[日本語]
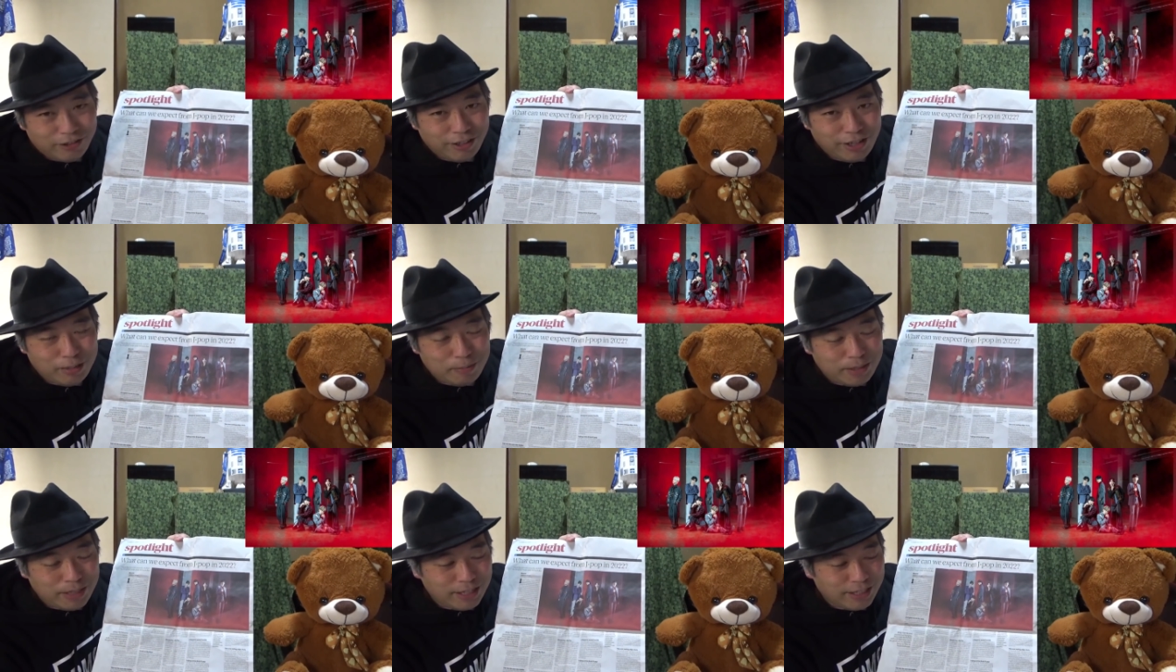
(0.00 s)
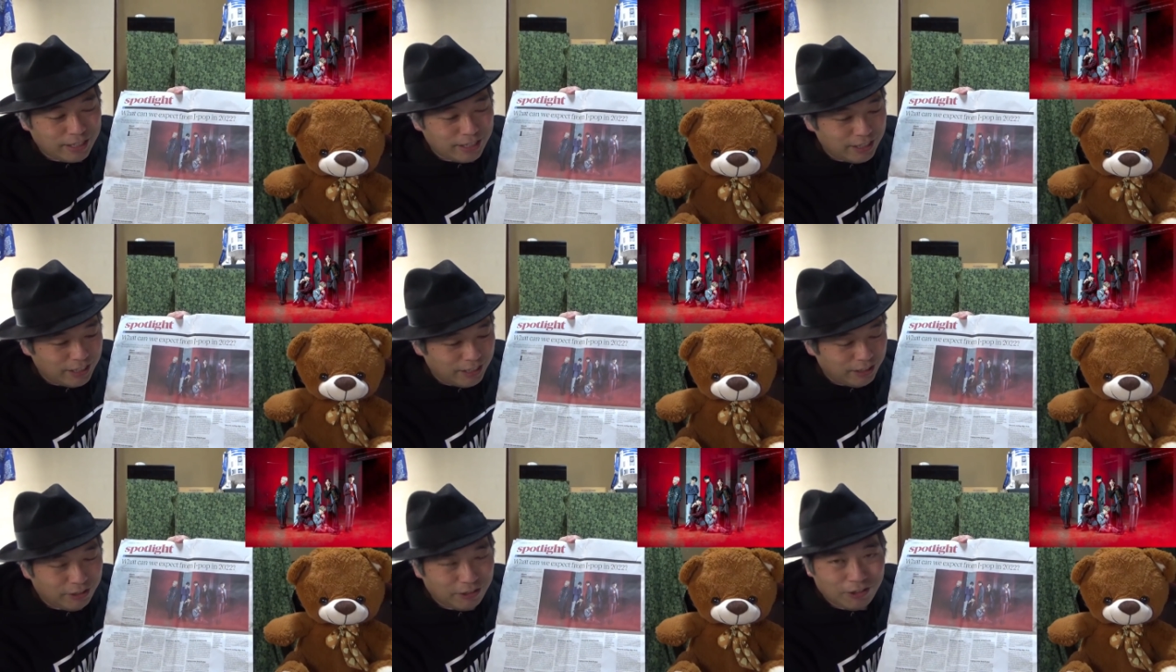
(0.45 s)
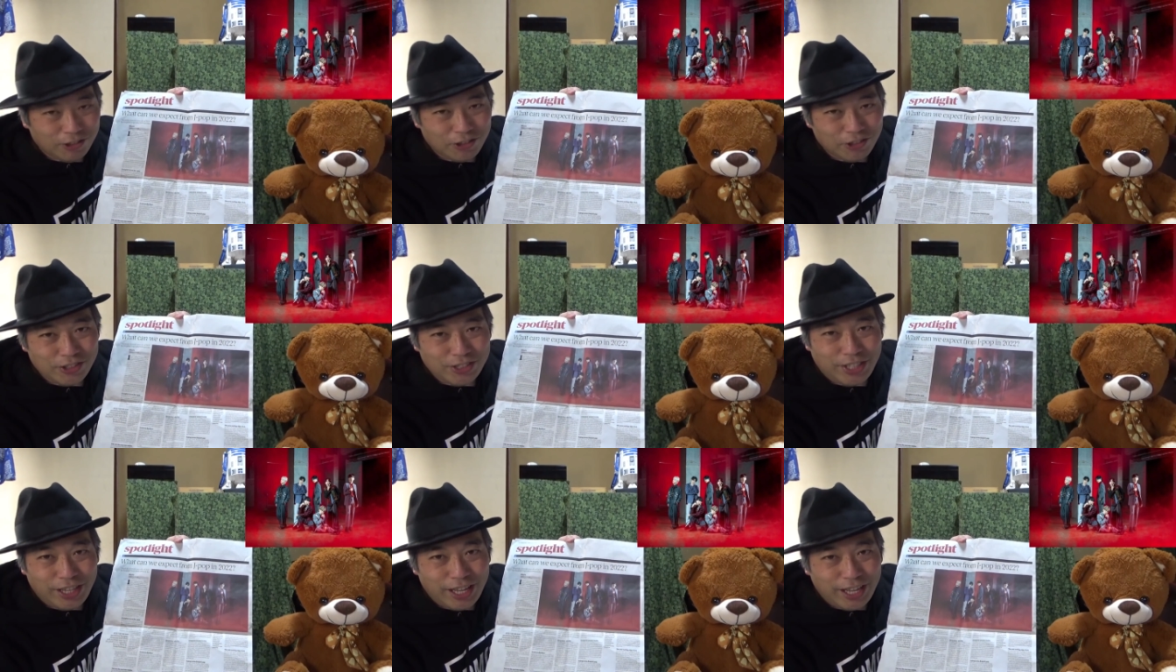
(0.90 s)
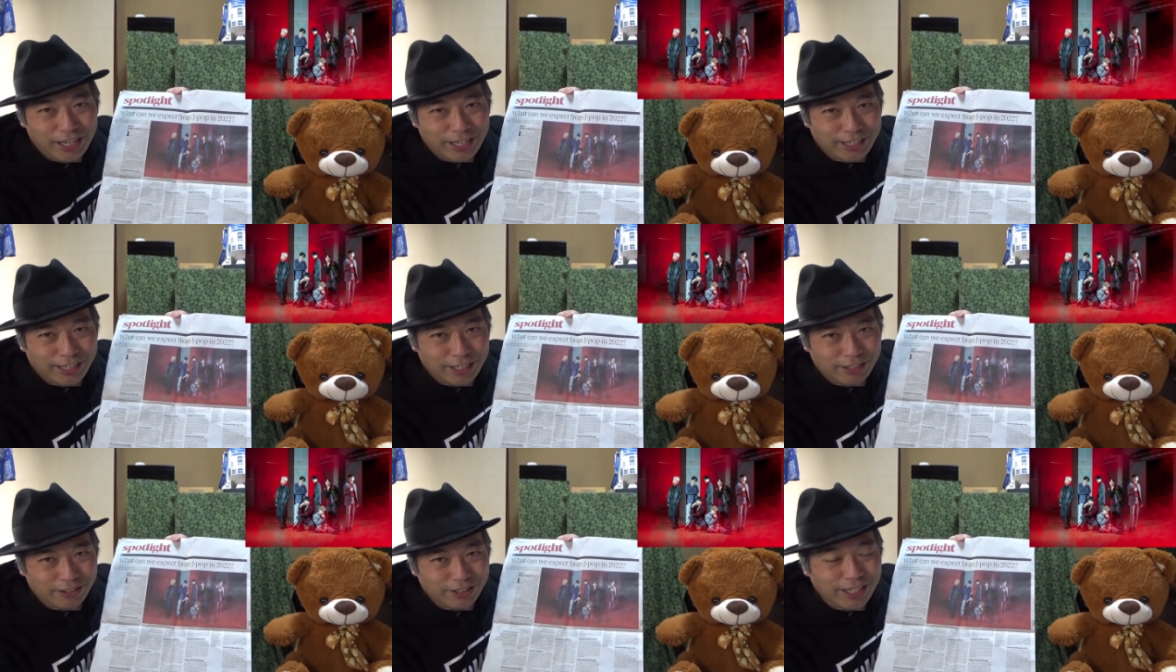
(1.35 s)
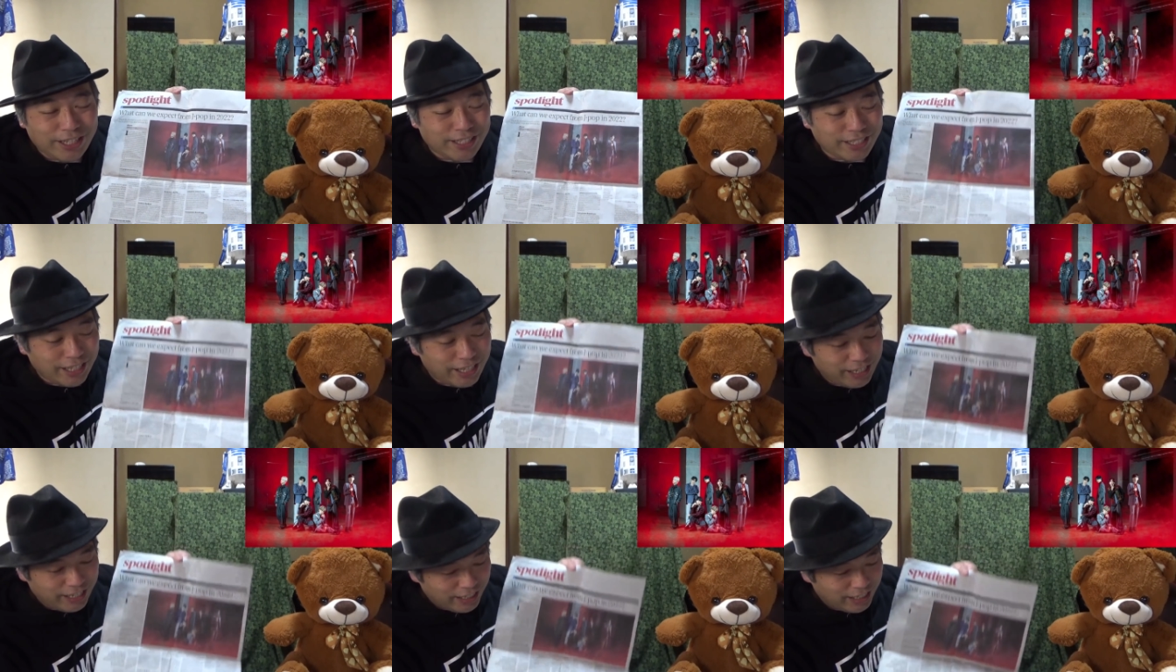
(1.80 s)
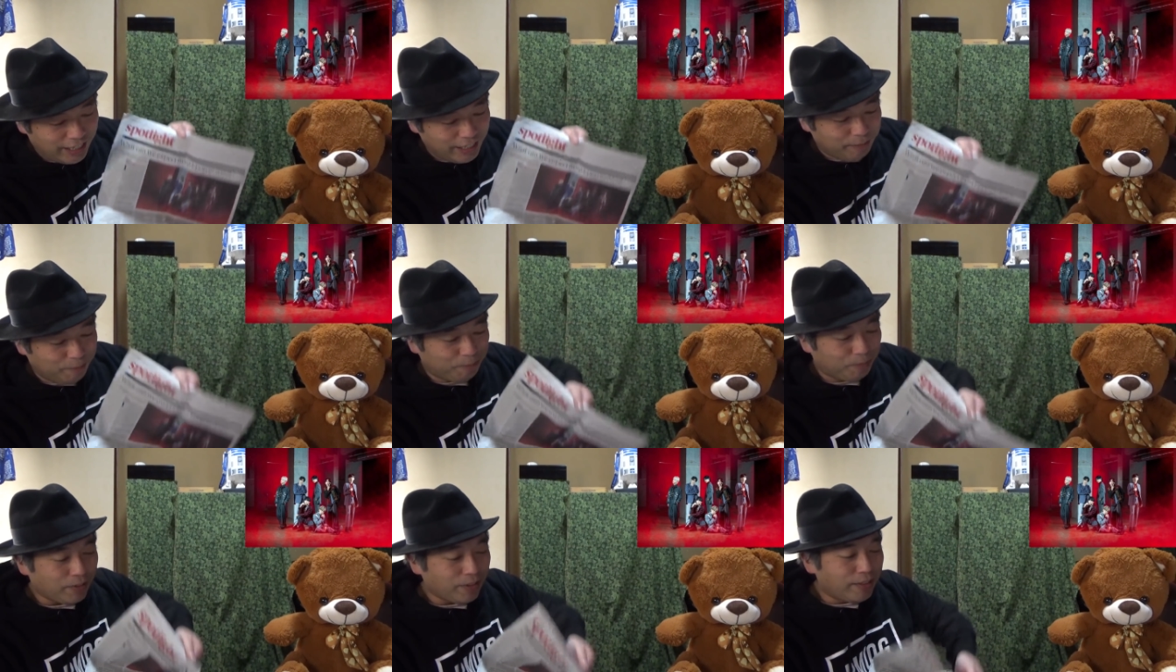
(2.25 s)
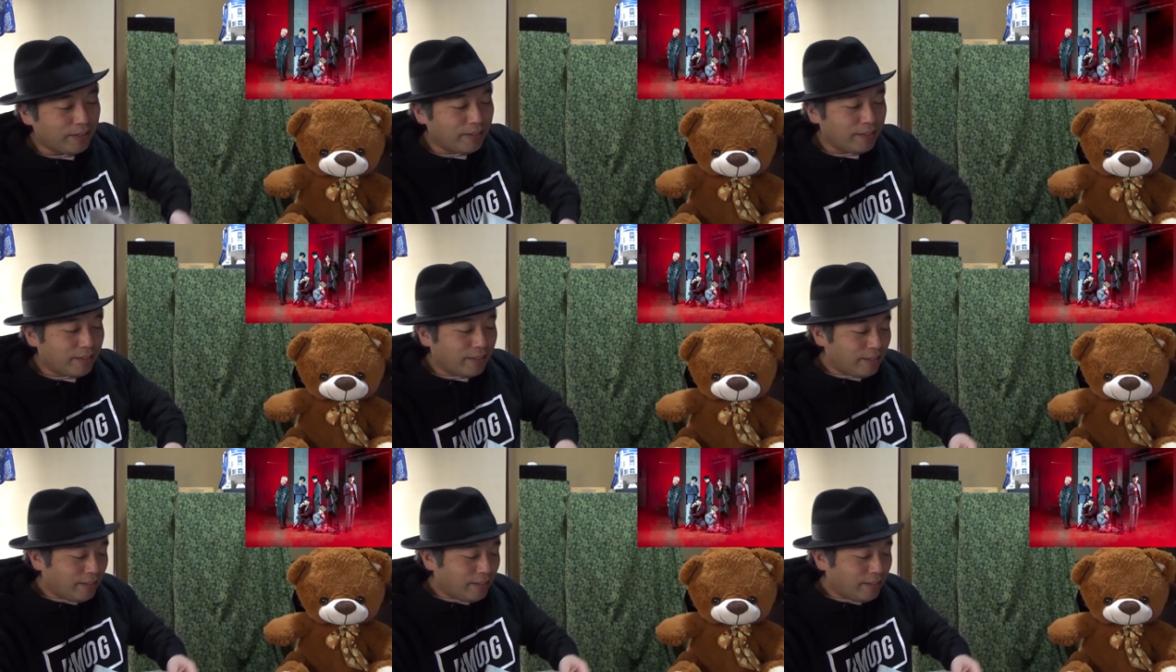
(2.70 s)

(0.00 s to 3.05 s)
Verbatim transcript: れ皆さんに共有してあげてくださいはい